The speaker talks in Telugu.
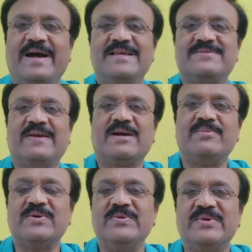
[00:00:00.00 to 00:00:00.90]
గైస్
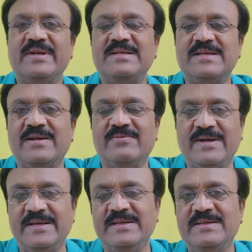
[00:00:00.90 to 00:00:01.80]
వెల్కమ్ టు క్రిక్ చాట్
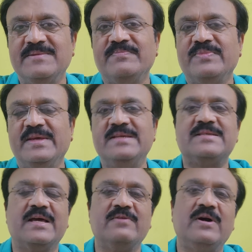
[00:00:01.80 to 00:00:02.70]
వెంకటేష్
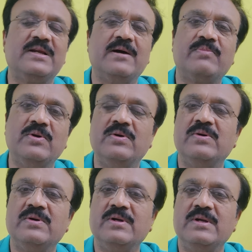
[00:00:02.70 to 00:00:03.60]
ఈసారి వరల్డ్ కప్లో
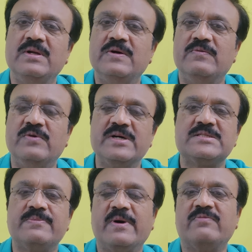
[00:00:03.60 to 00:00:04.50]

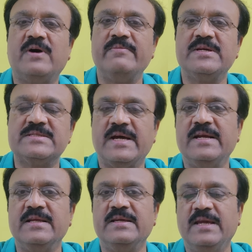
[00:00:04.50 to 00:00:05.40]
వర్స్ట్ పర్ఫార్మింగ్
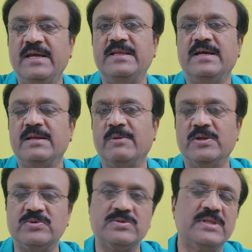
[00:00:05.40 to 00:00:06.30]
సైడ్ ఏది అని
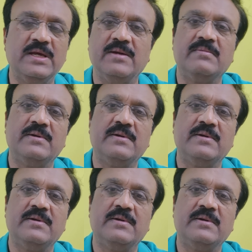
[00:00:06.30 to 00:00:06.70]
మనం చూస్తే